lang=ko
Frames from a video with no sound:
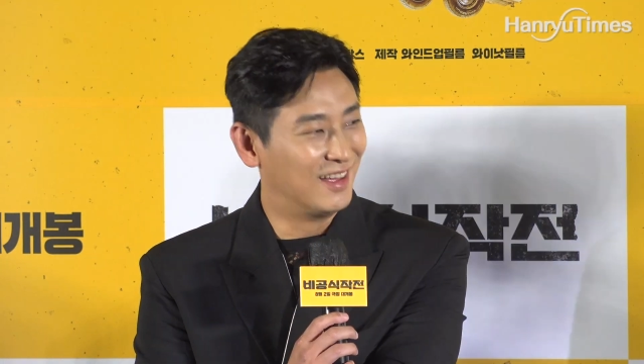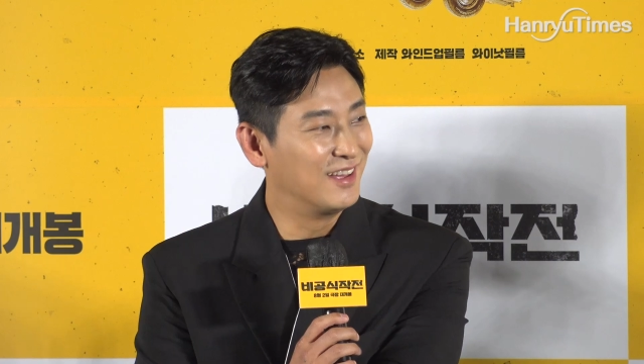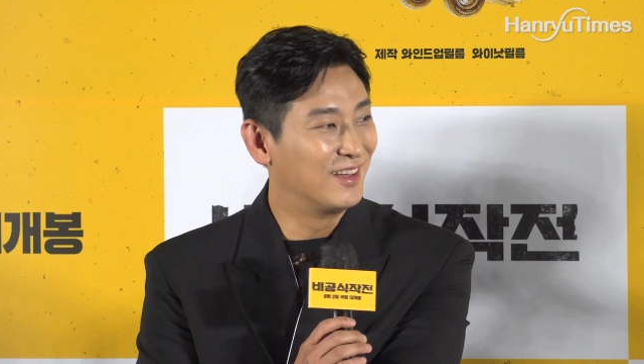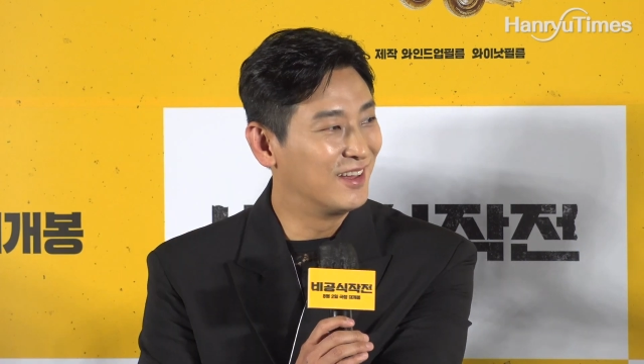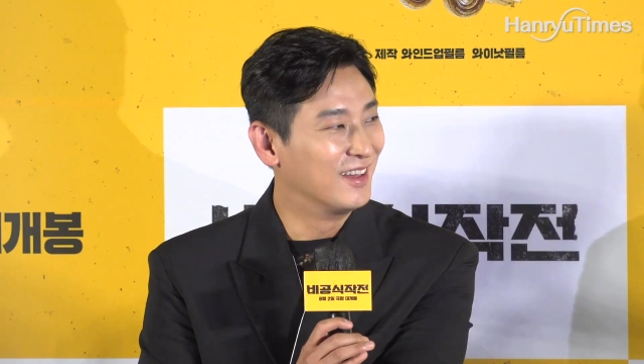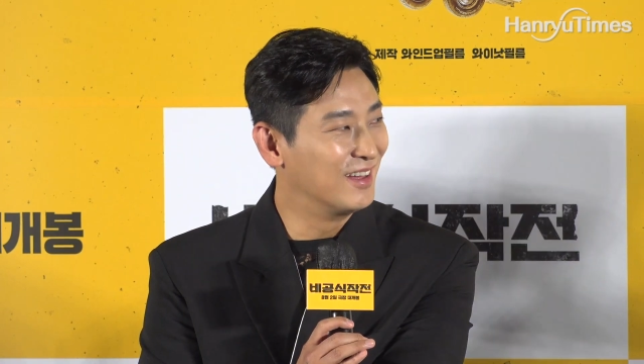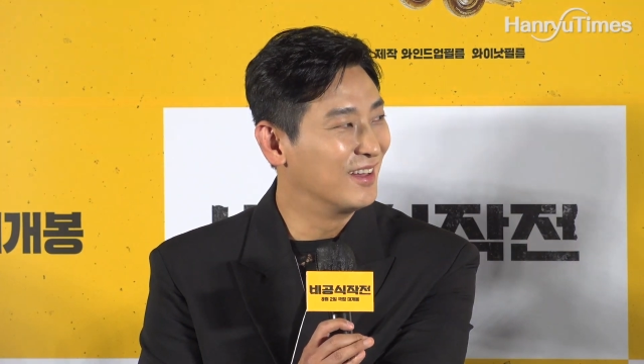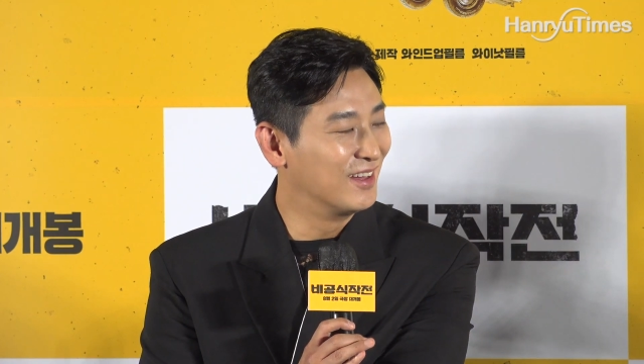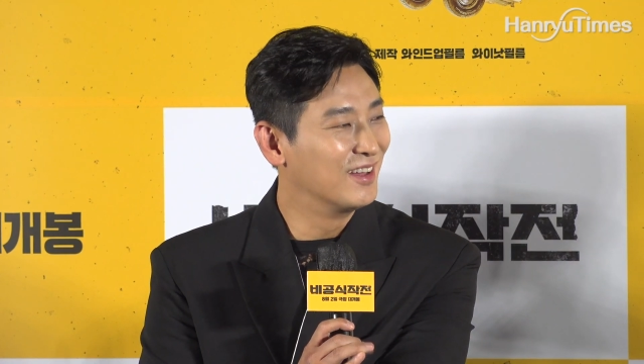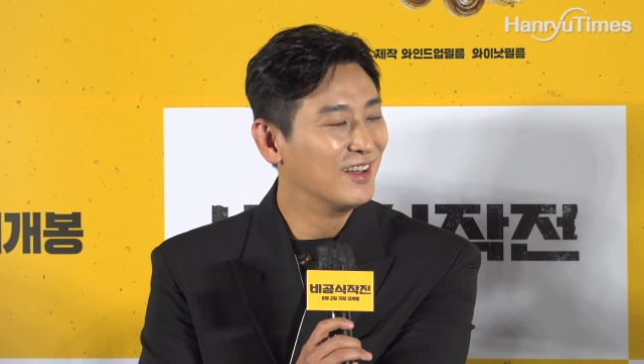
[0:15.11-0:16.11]
외교관
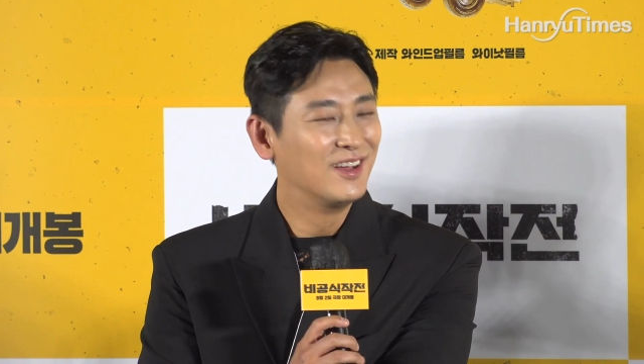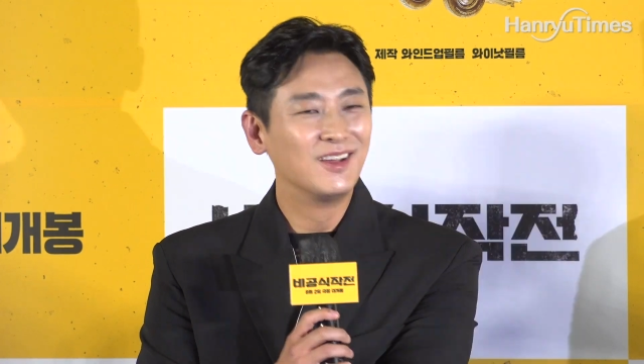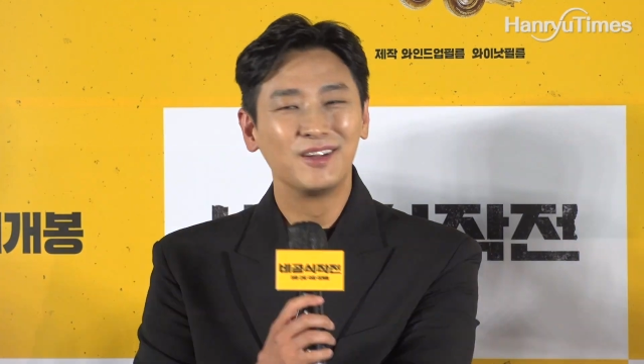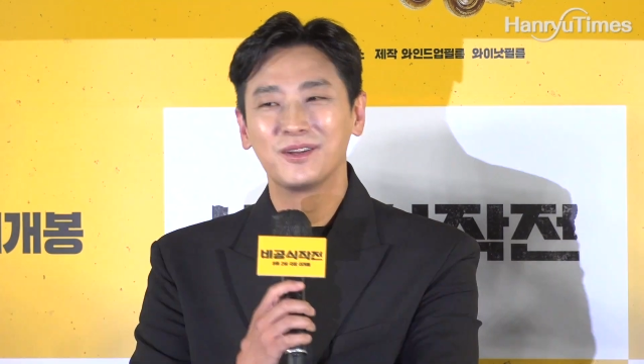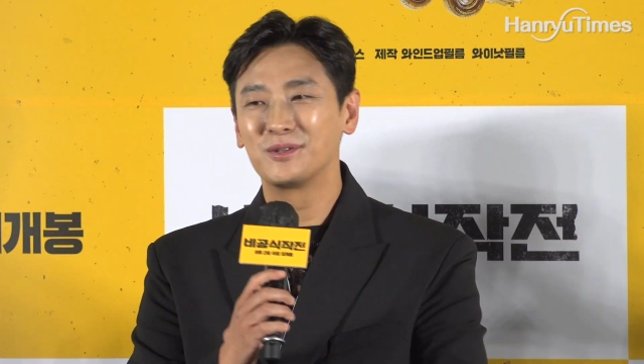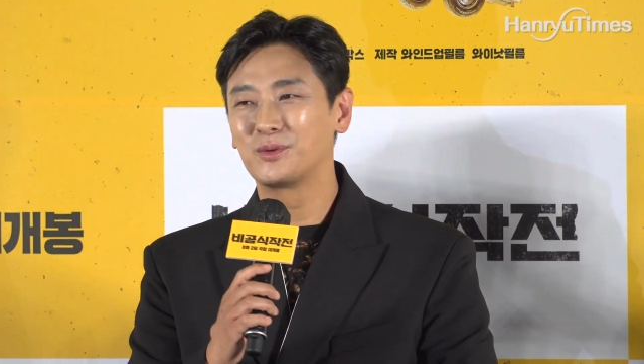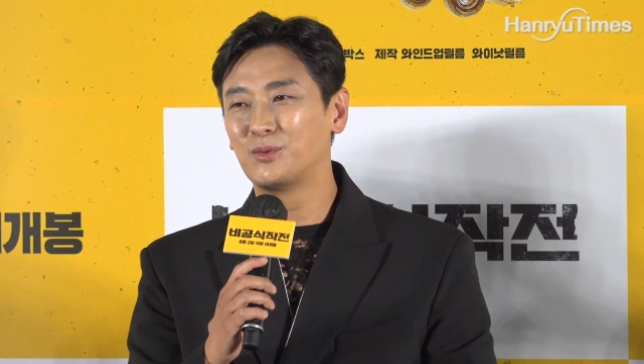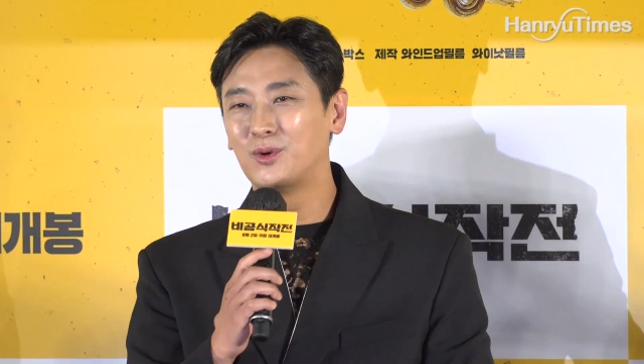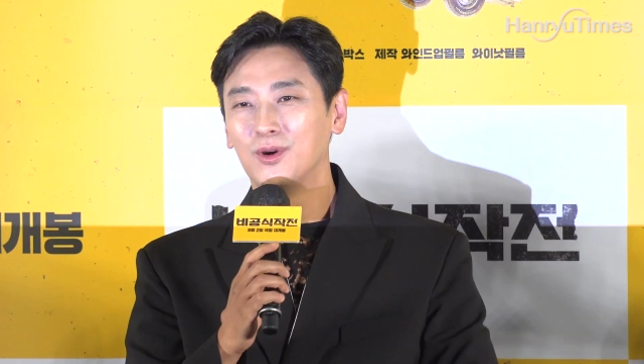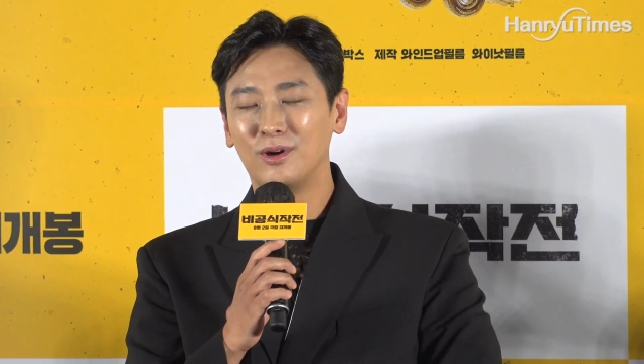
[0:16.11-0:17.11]
그래서 뭐